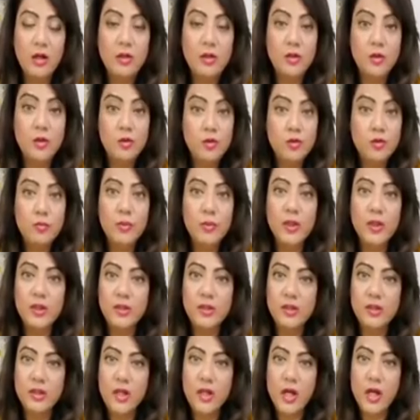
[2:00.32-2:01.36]

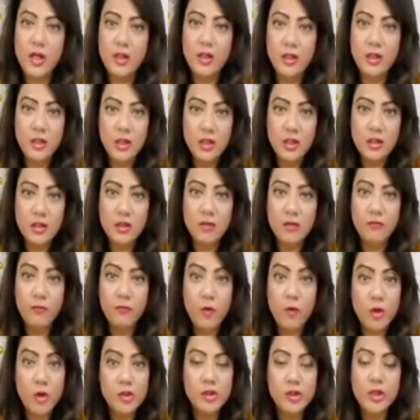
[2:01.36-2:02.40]
यूट्यूबर्स या इंडियन
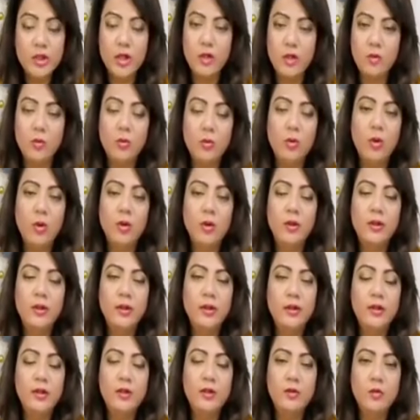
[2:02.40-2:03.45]
फौज के लोग और
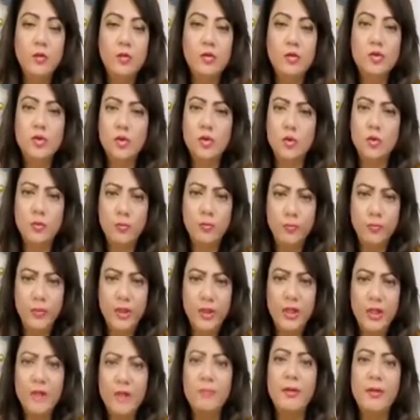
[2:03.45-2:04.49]
इंडियन दोस्त जो
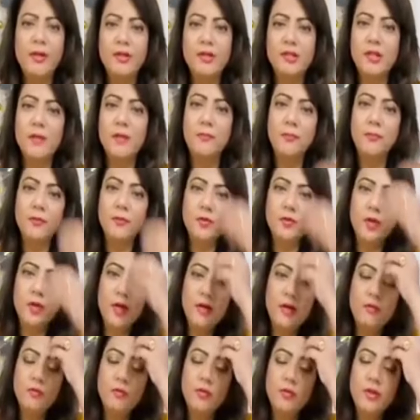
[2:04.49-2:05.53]
मीडिया में है सब जो है
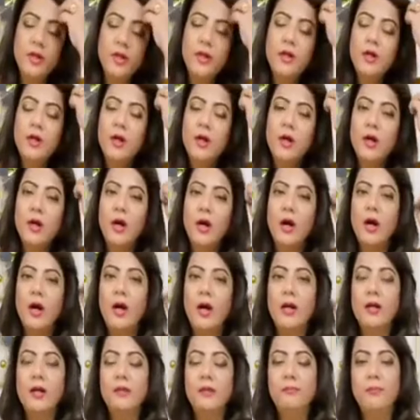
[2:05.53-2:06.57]
उन्होंने आ,
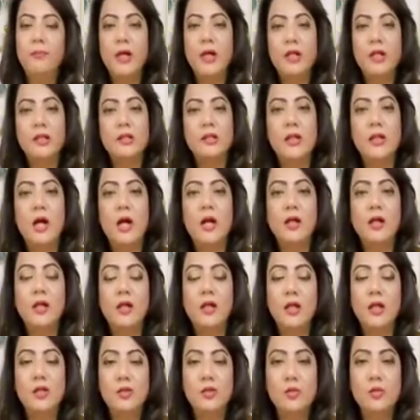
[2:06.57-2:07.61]
पाकिस्तान
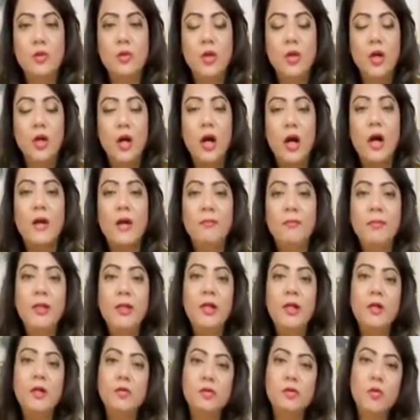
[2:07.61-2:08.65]
की जो आर्मी
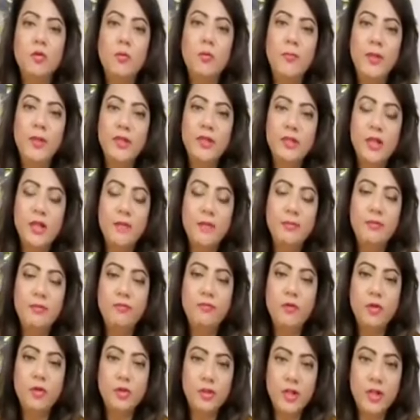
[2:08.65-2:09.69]
है उसको पंजाबी
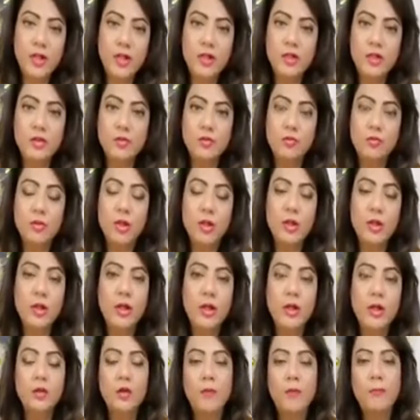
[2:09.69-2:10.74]
फौज कहना शुरू कर रखा
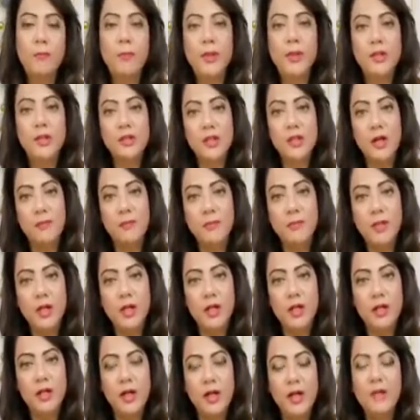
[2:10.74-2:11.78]
है तो अब पंजाबी
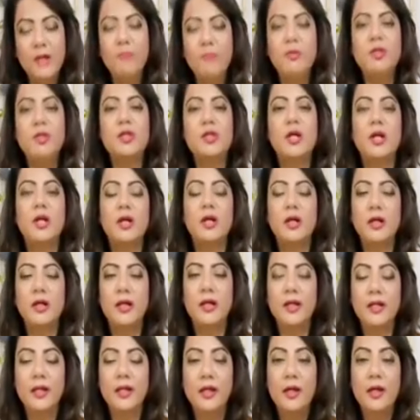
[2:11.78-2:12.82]
एयरलाइन भी चला
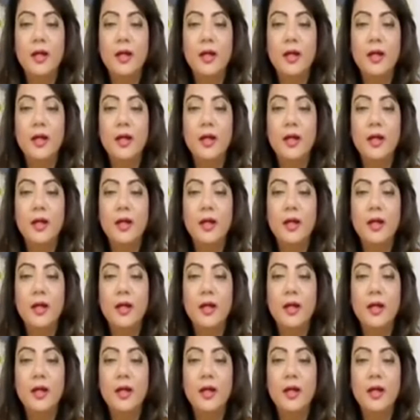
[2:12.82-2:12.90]
करेगी